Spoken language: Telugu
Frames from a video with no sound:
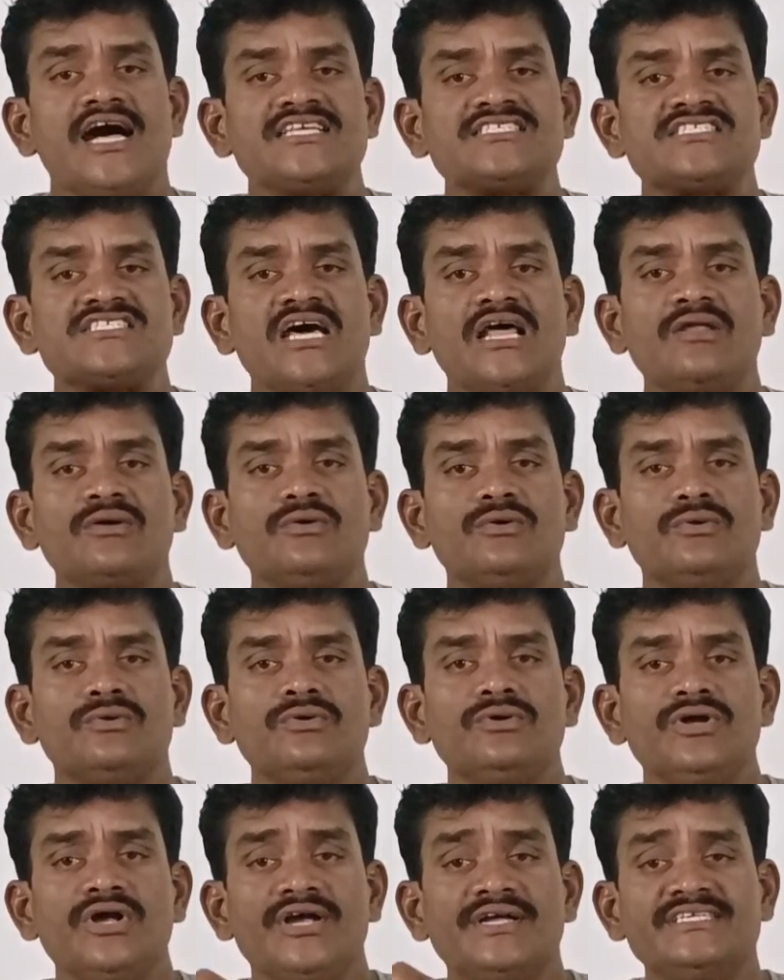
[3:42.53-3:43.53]
రాష్ట్రాలకు
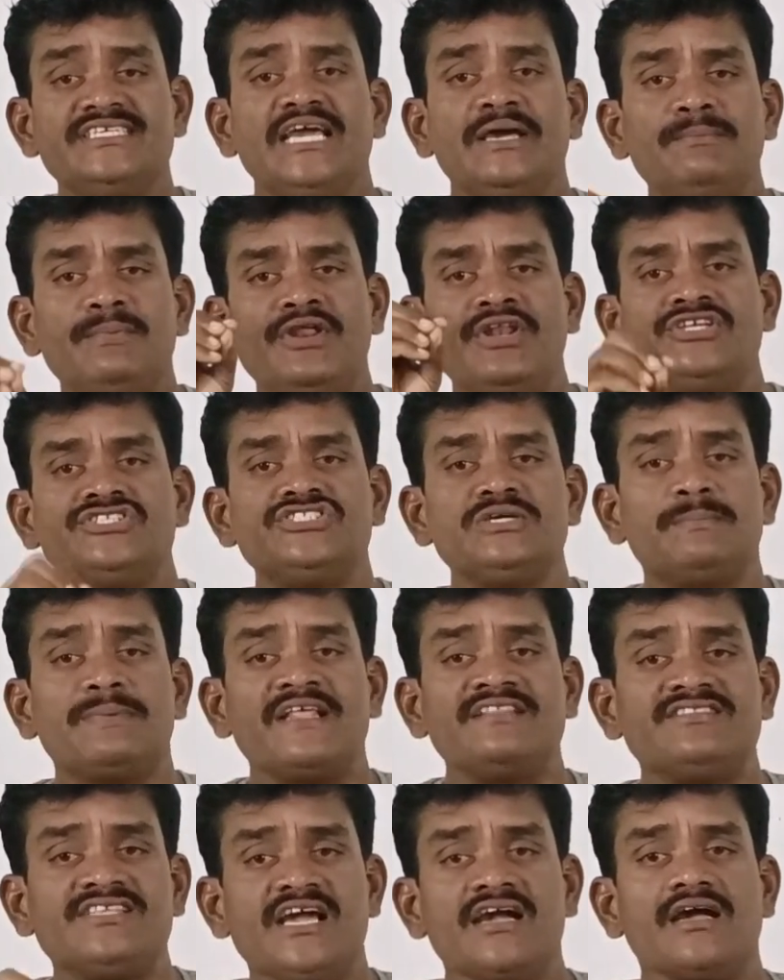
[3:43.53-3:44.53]
ఏపీ నుంచి
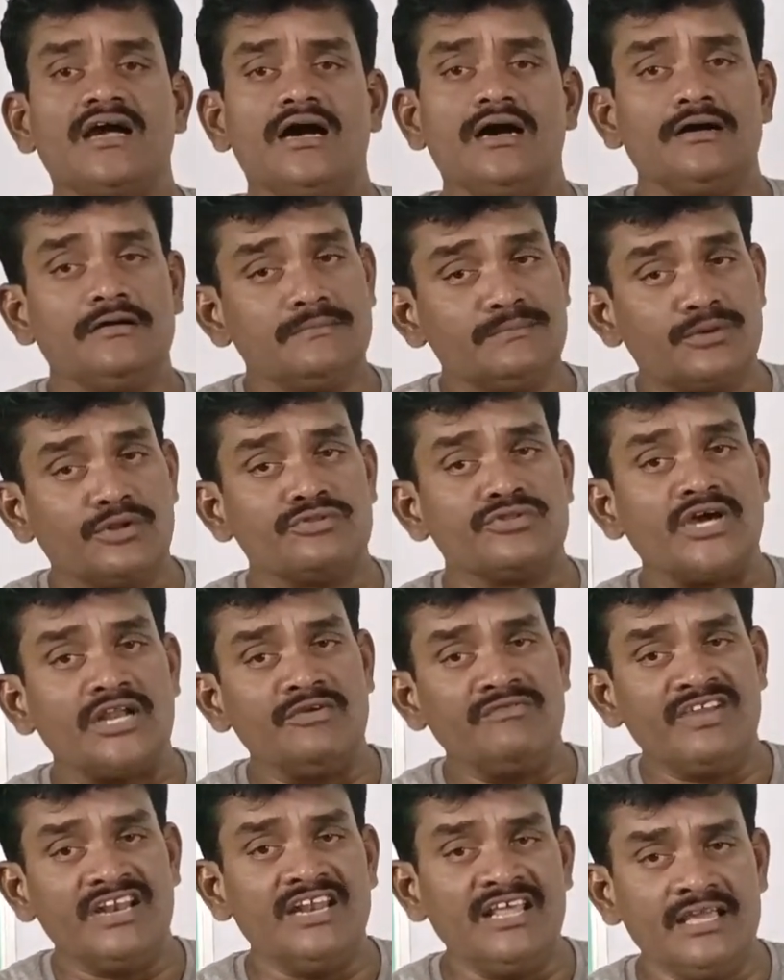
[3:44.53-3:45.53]
ప్రత్యేక
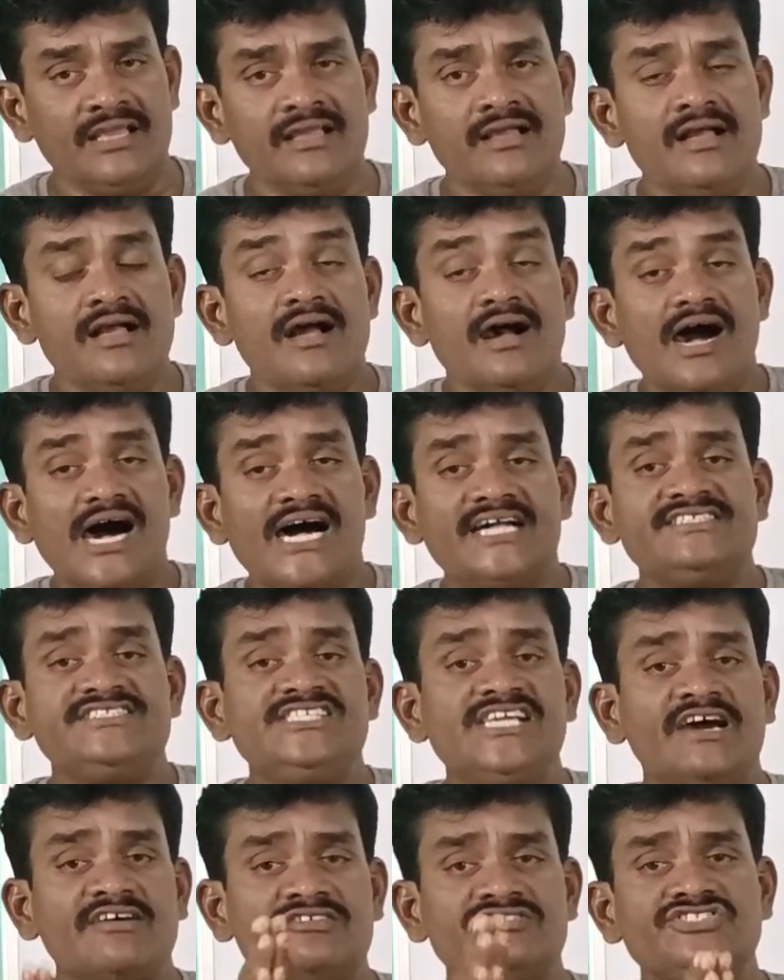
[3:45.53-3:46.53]
బృందాలు వెళ్ళి
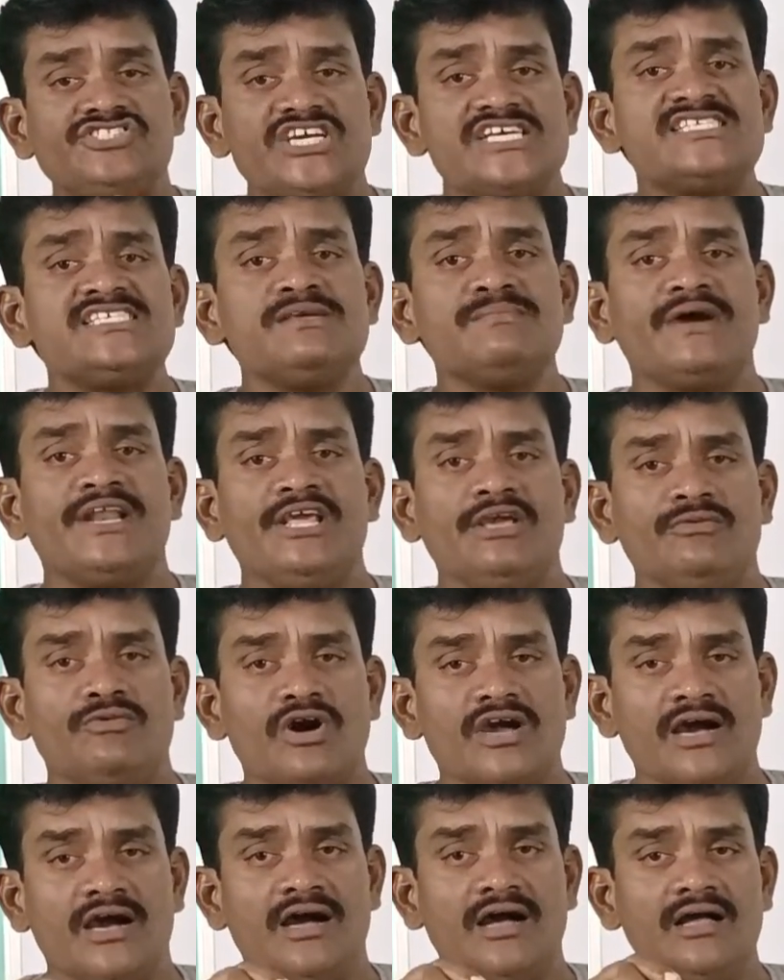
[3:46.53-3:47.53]
అధ్యయనం చేసి మరి
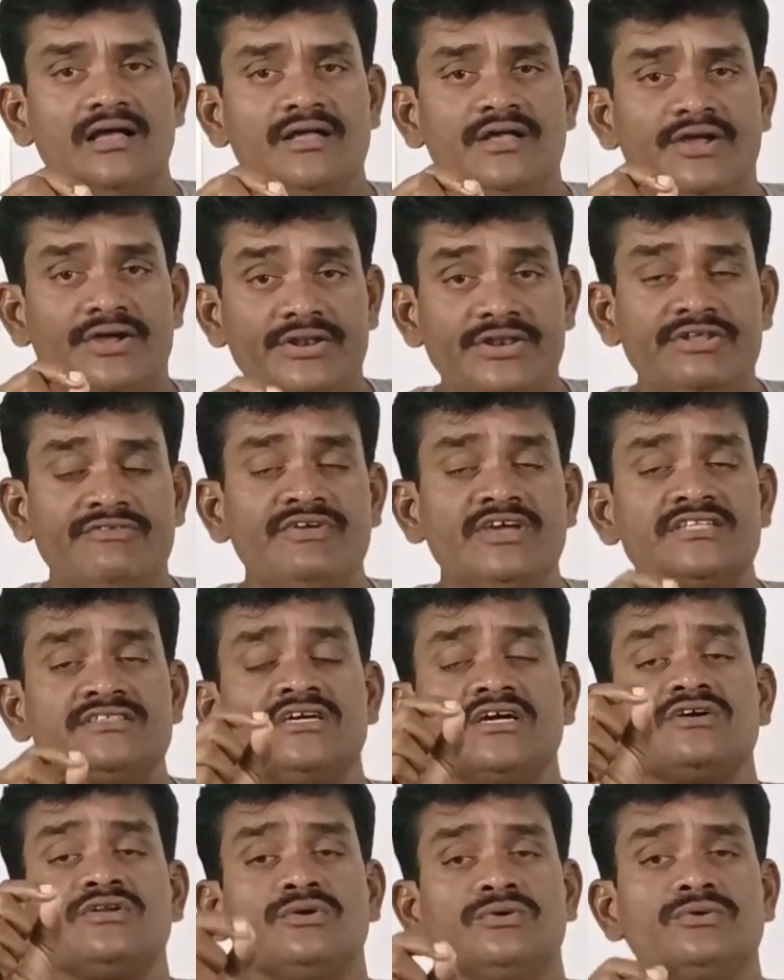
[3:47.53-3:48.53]
ఒక
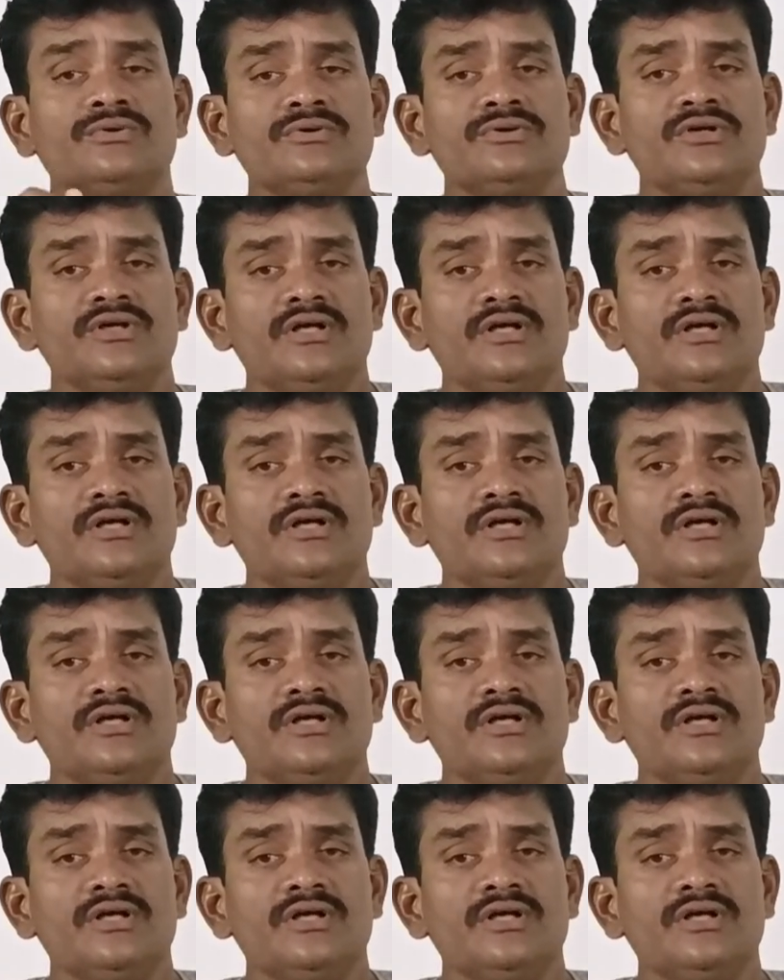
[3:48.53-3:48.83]
నివేదికను